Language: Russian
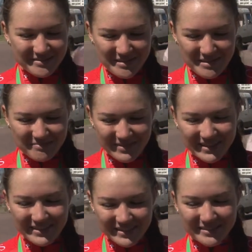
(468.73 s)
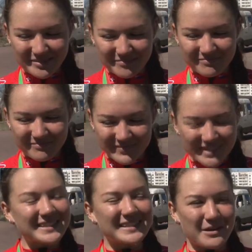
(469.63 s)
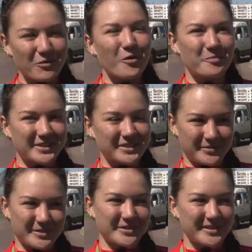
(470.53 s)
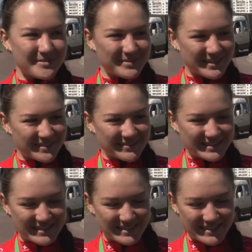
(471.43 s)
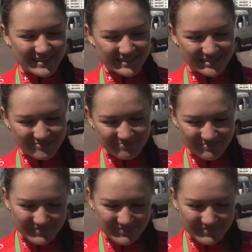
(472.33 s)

как бы это... Это для опыта все, я бы так бы сказала.